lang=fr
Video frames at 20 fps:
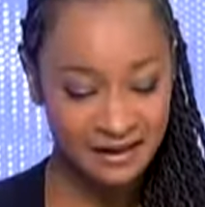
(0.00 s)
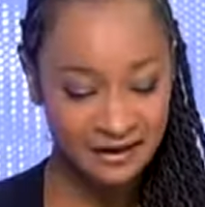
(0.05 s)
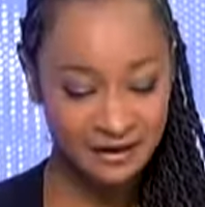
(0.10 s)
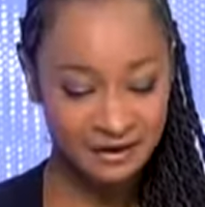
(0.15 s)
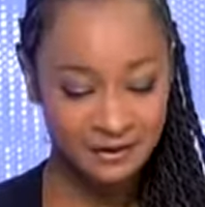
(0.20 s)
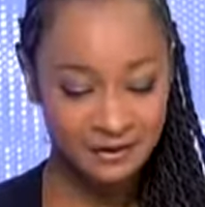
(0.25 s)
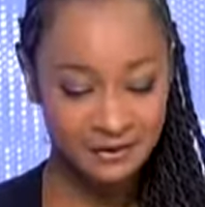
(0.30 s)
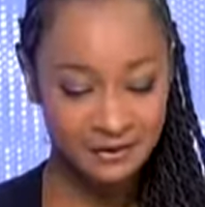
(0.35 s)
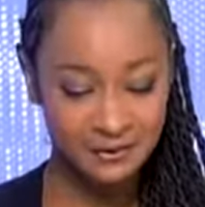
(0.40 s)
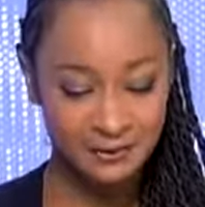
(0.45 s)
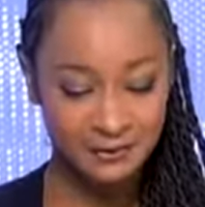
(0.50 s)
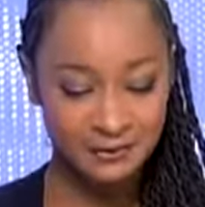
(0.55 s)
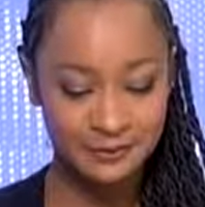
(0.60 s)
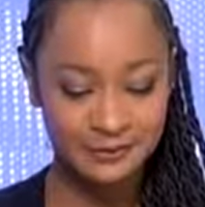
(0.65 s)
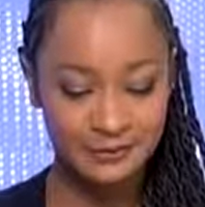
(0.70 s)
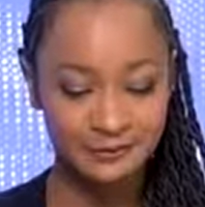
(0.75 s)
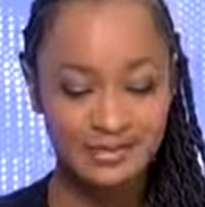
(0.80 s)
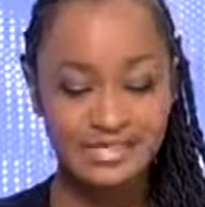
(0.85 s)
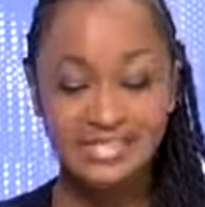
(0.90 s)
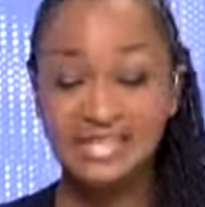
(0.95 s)
je
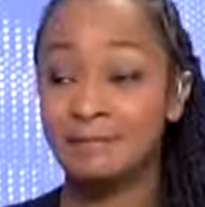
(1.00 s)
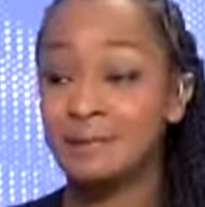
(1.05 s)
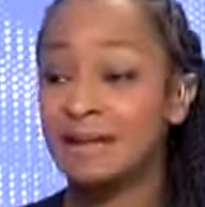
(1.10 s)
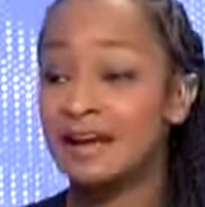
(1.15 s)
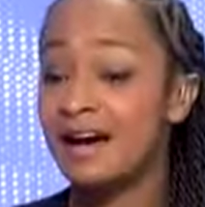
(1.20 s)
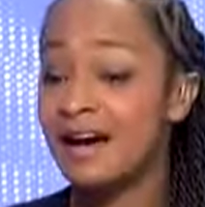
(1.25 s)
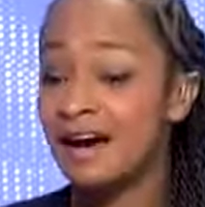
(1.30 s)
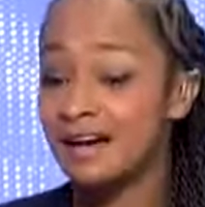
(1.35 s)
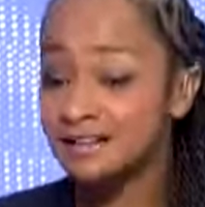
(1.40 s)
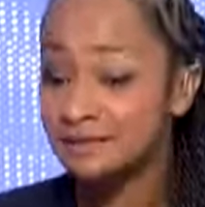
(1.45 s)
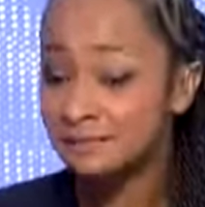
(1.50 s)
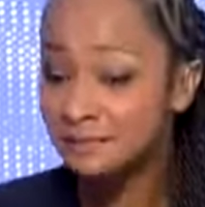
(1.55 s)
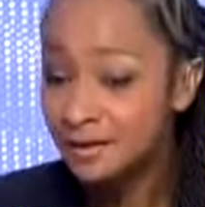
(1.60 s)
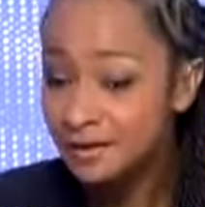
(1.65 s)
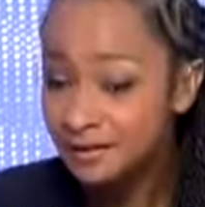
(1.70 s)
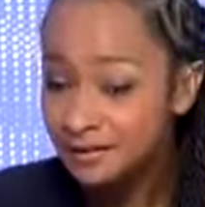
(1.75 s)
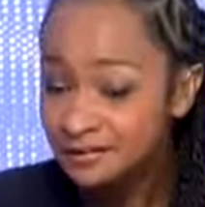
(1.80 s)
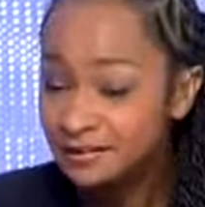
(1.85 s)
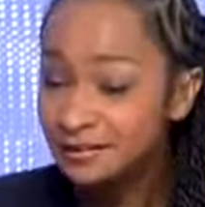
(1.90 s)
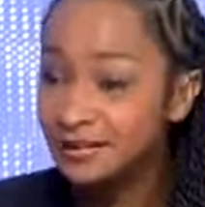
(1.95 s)
donc ça s'appelle
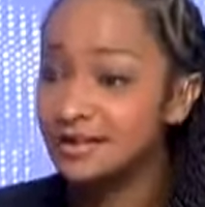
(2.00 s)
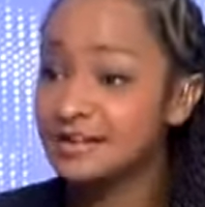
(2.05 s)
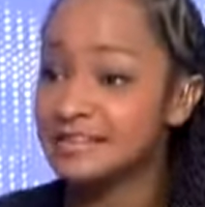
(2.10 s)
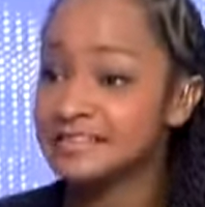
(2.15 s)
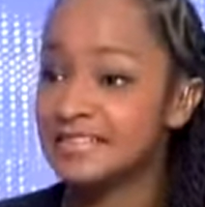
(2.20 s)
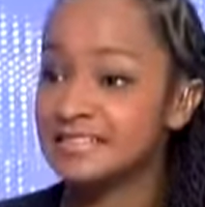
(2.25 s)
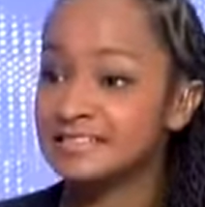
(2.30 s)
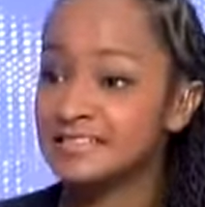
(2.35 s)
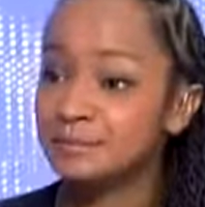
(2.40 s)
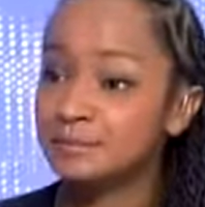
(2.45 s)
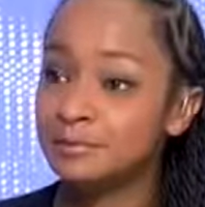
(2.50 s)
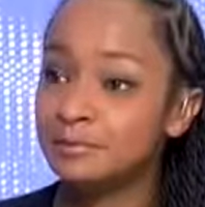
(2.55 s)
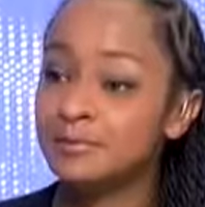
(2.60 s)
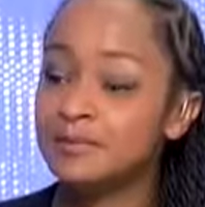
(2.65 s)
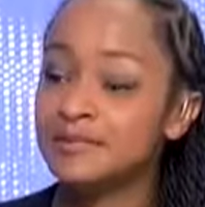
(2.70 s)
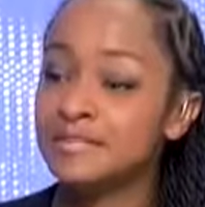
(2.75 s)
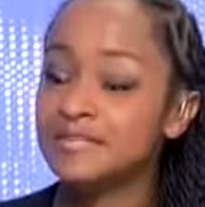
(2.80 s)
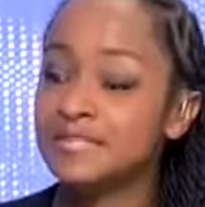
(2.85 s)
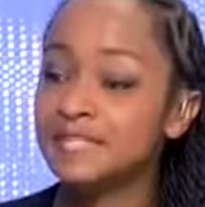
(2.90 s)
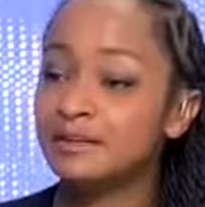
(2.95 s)
Heartburn. Euh, ça a été
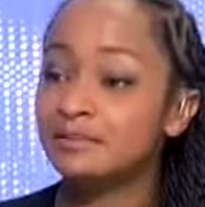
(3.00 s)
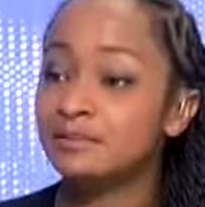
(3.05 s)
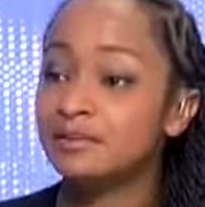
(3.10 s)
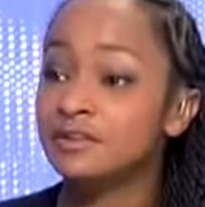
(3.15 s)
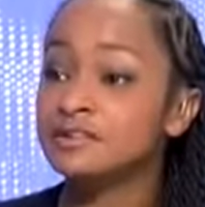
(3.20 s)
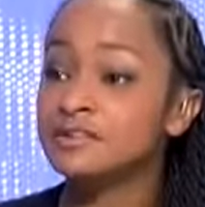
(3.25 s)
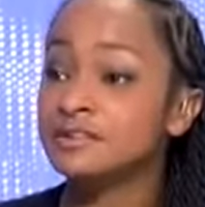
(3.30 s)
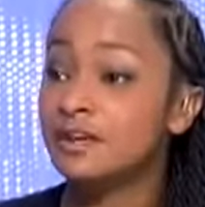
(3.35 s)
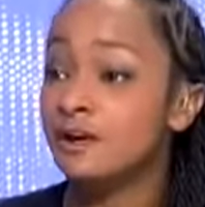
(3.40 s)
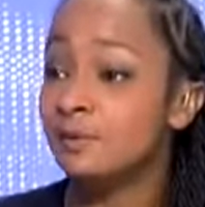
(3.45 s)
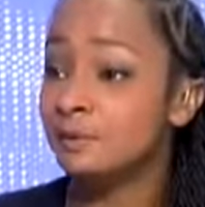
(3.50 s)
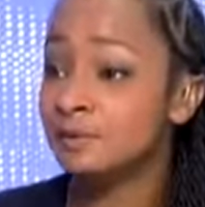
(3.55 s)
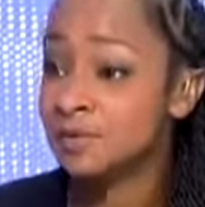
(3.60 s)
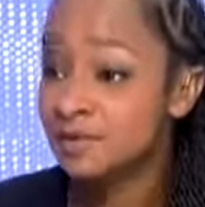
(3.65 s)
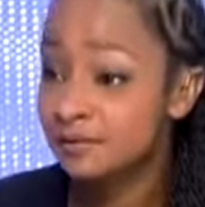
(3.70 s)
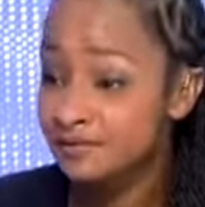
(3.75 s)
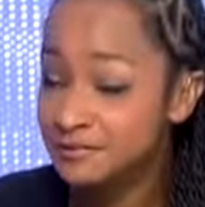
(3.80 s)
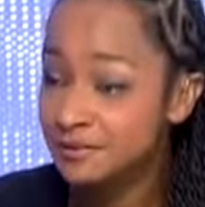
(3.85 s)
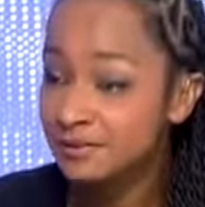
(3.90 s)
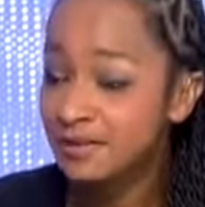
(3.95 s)
publié en France en
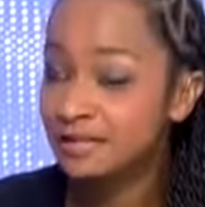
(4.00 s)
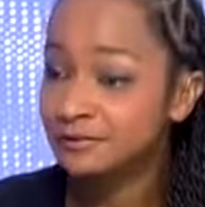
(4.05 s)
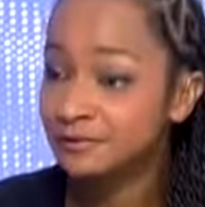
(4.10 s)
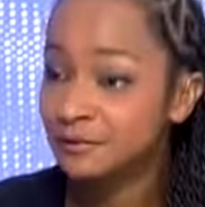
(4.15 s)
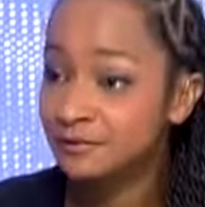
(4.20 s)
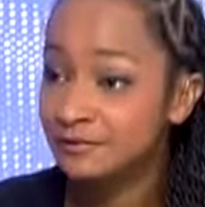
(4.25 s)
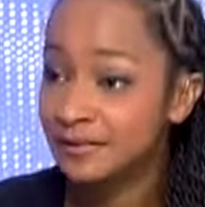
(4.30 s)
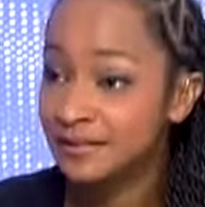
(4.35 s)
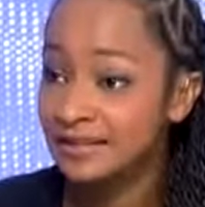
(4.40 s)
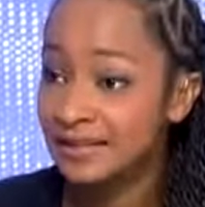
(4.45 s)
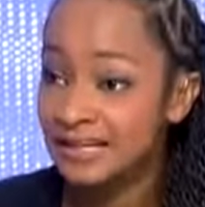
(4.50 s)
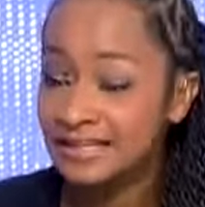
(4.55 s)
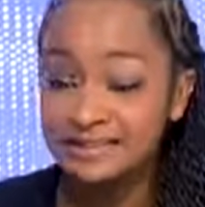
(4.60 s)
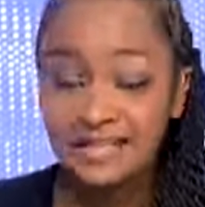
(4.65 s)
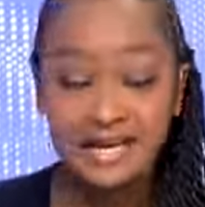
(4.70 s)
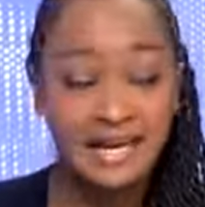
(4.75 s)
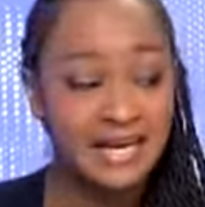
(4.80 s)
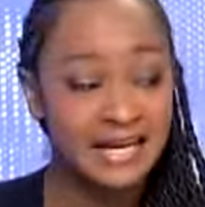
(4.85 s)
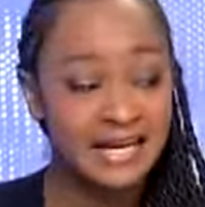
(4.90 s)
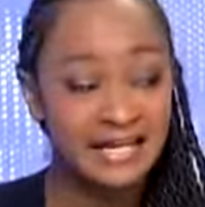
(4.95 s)
1984.
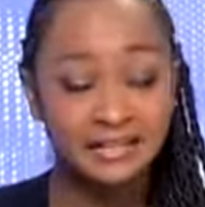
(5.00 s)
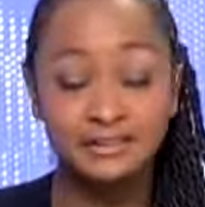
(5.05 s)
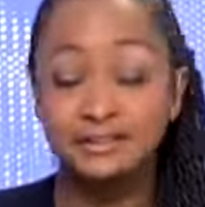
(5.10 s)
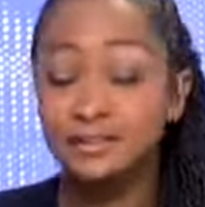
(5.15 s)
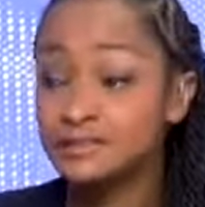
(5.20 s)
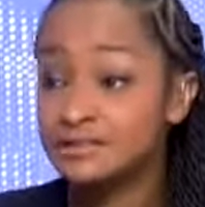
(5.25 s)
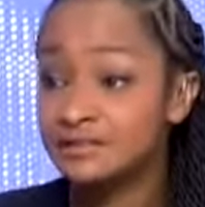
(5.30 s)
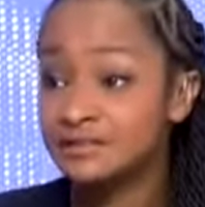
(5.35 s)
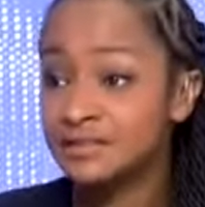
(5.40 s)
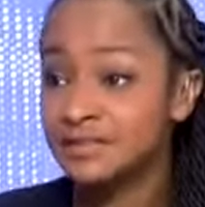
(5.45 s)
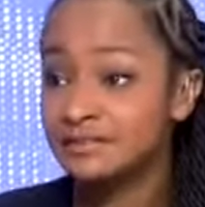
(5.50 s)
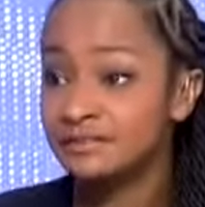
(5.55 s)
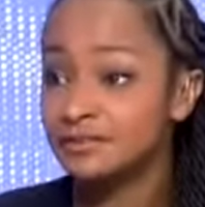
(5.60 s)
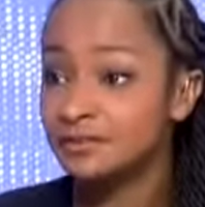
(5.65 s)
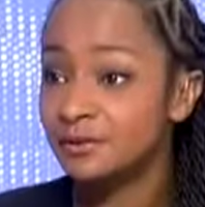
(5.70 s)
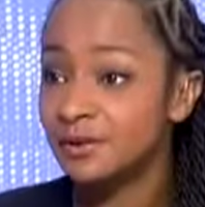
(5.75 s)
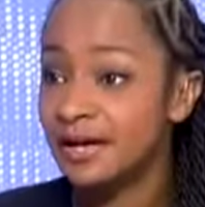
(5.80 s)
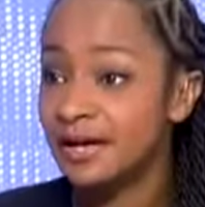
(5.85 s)
Et dans ce livre,